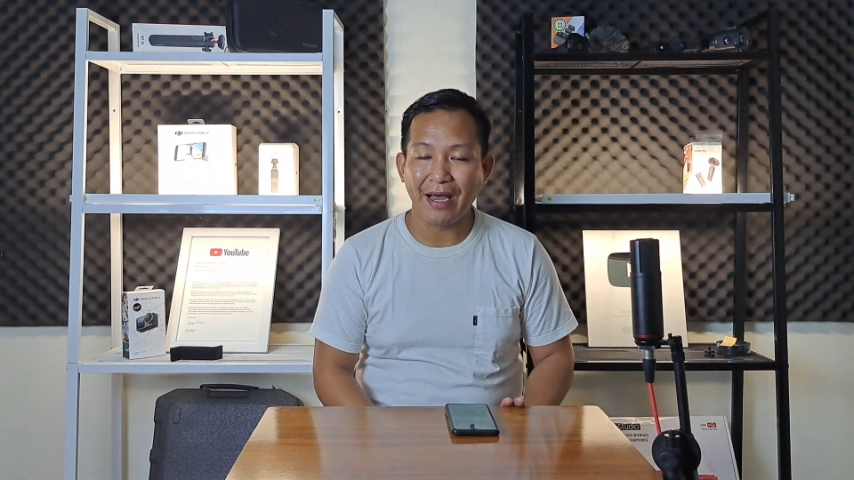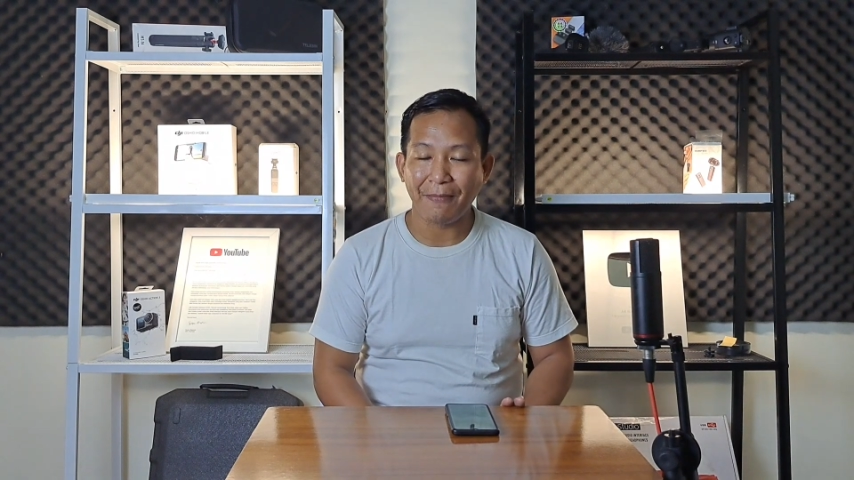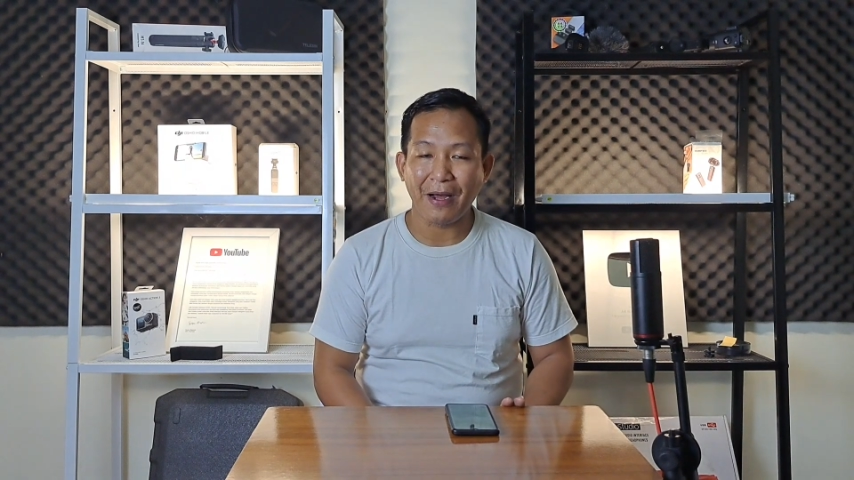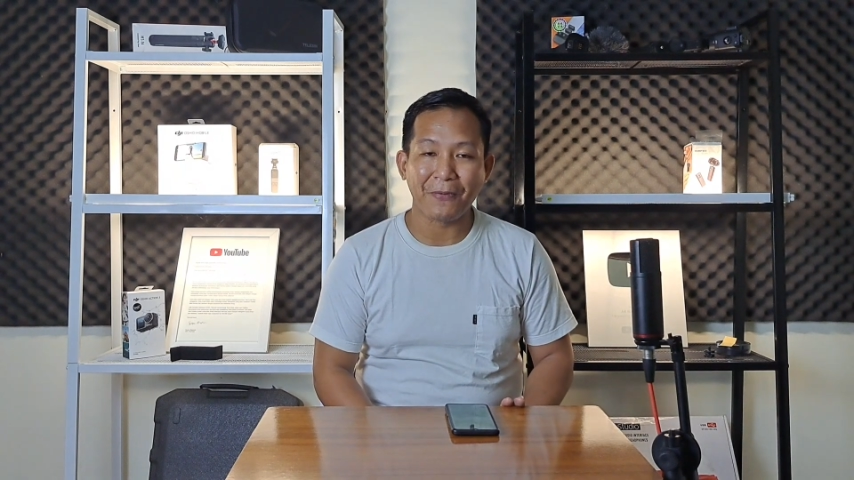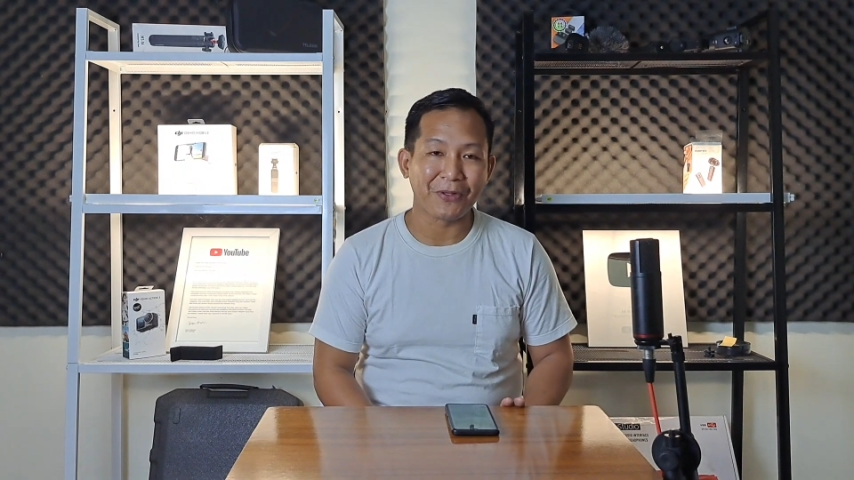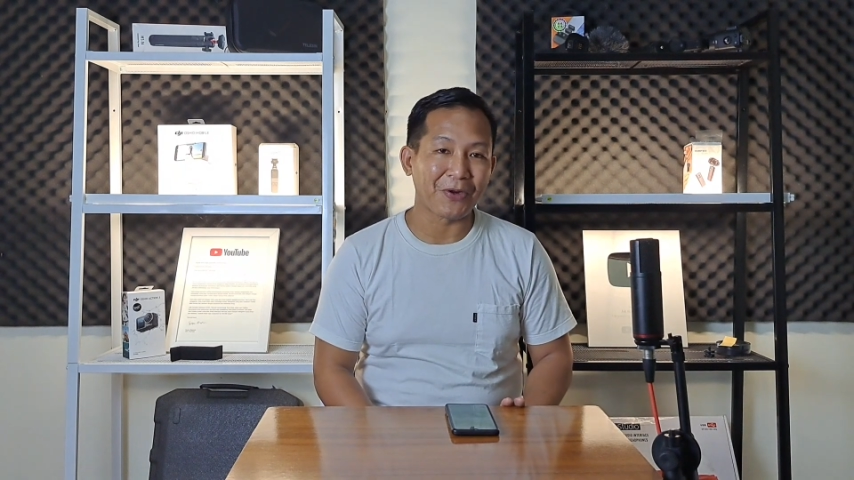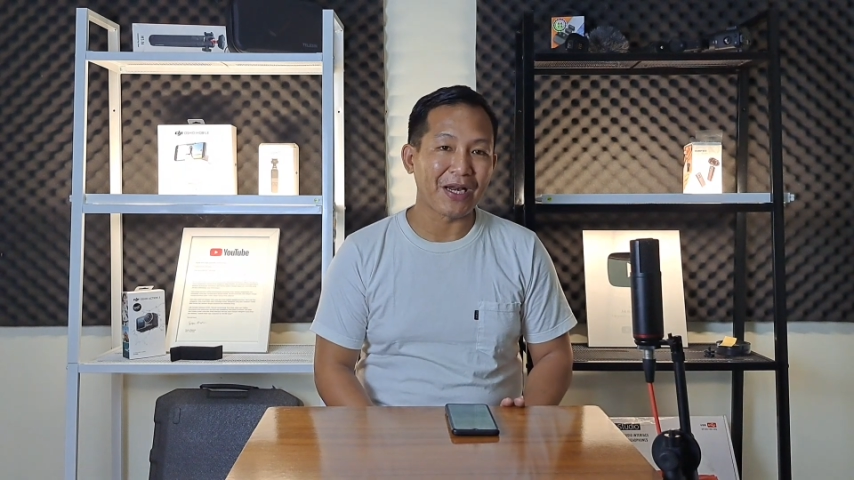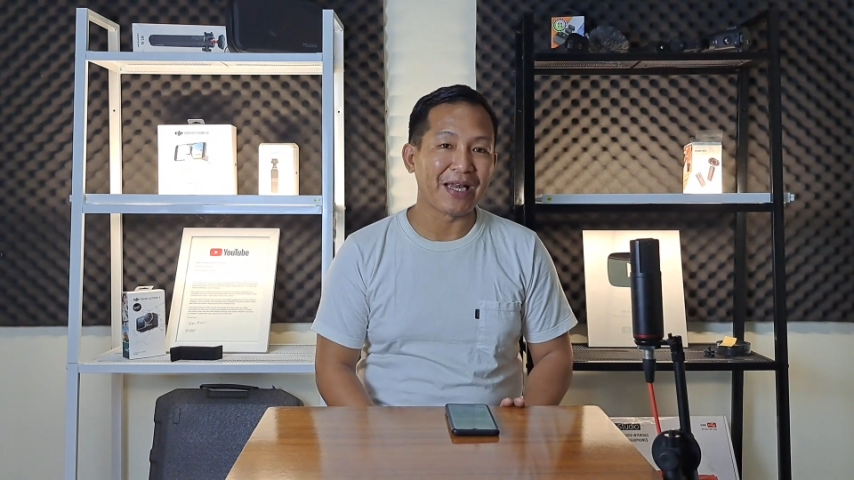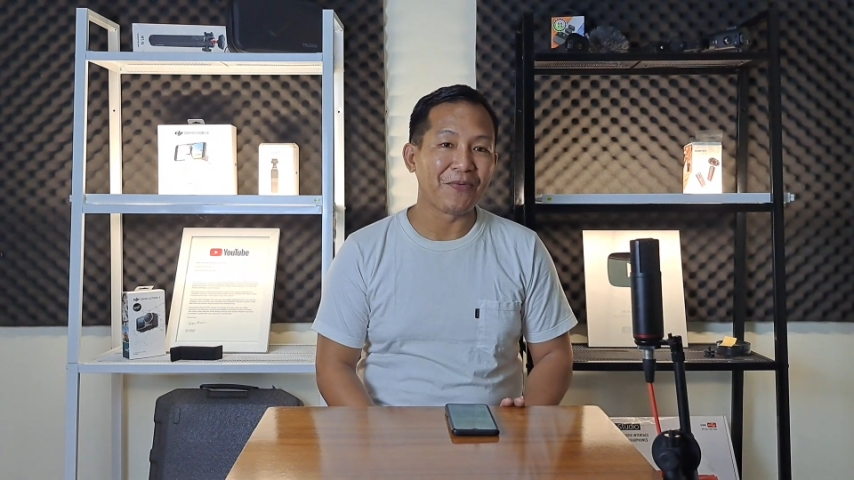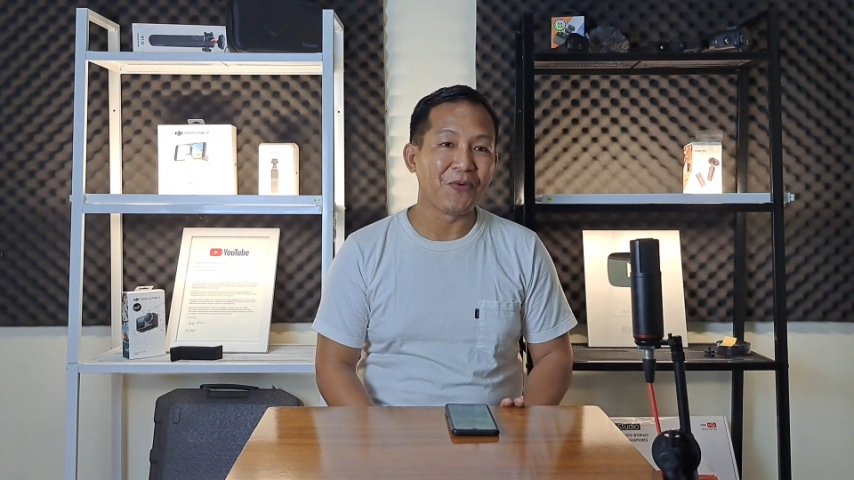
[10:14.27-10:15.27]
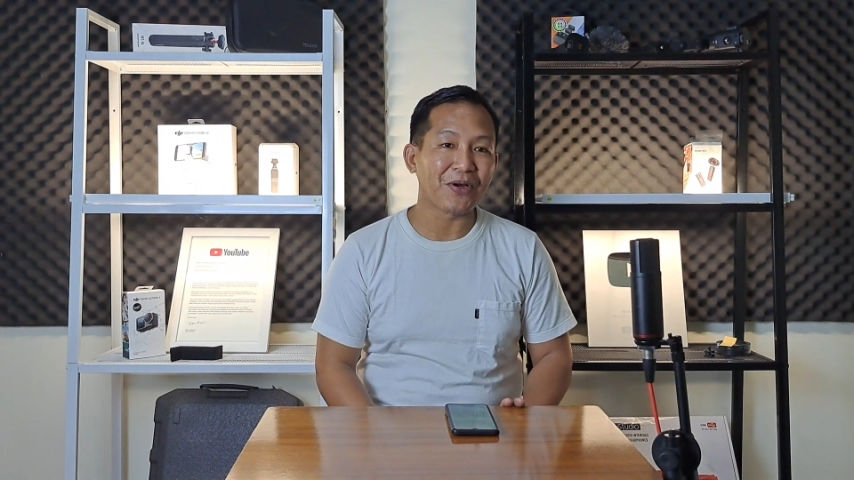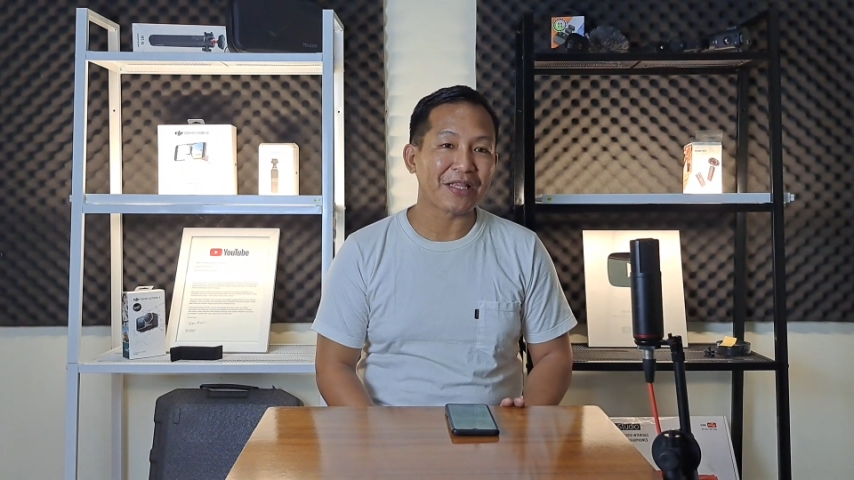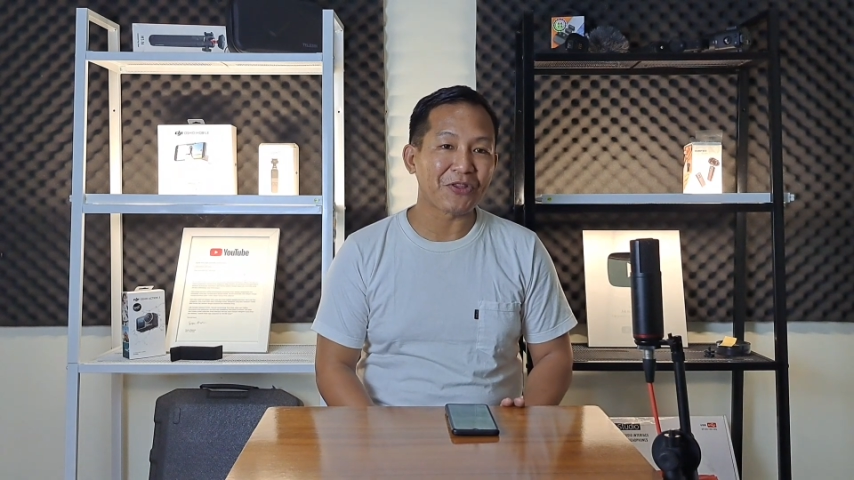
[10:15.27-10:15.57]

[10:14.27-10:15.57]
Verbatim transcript: apakah motor ini worth